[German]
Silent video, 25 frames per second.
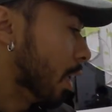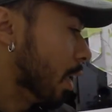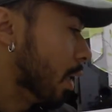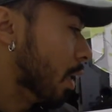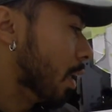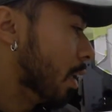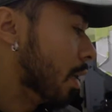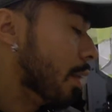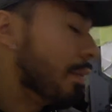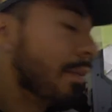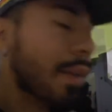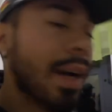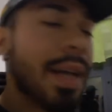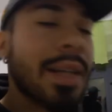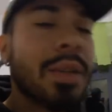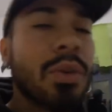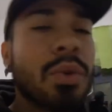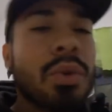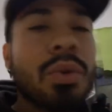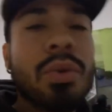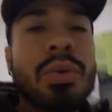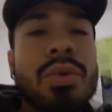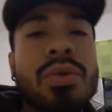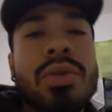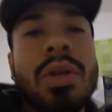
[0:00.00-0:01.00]
äh, weil
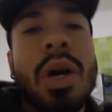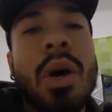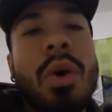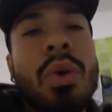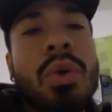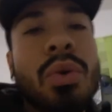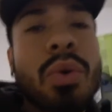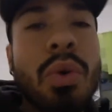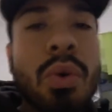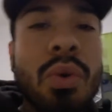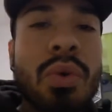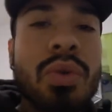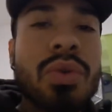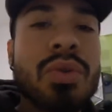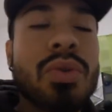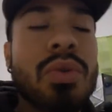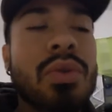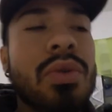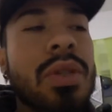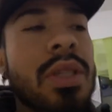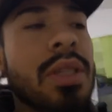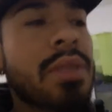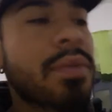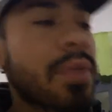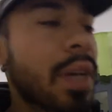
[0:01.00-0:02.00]
Kokos auch
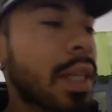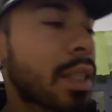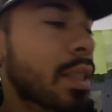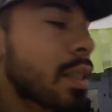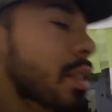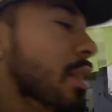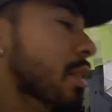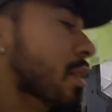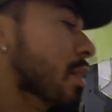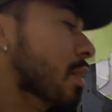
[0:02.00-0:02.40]
Kokosöl ist fettig.